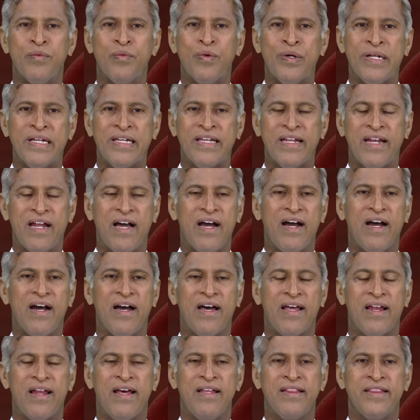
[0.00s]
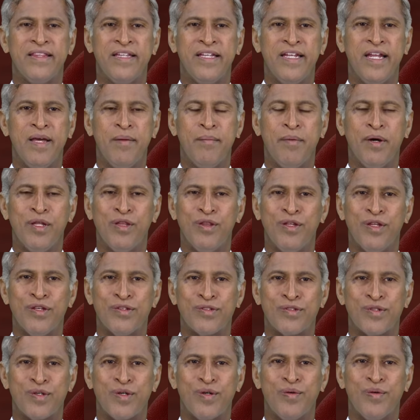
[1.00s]
ఉడికిన ఆహారాలు తినే మందు
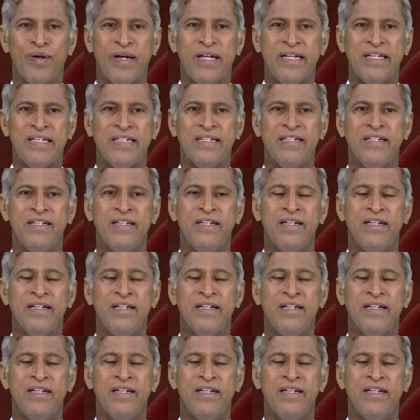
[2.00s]
వేసుకోవాలి